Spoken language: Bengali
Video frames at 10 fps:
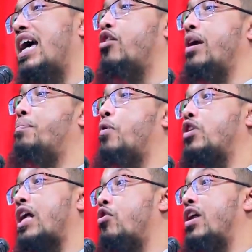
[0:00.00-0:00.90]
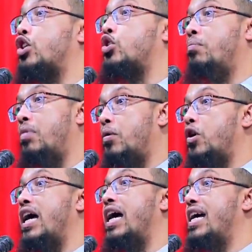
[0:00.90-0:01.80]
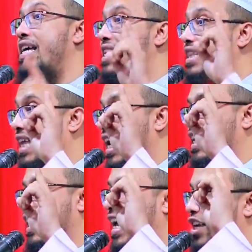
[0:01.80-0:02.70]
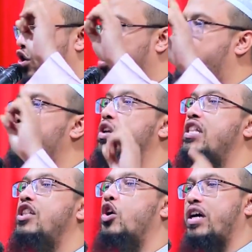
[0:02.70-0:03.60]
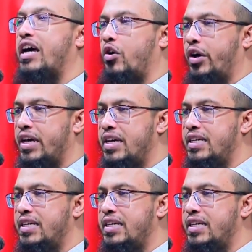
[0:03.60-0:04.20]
কারণে প্রতারণার সম্ভাবনা থাকে এই জন্য প্রতিনিধি দরকার হয়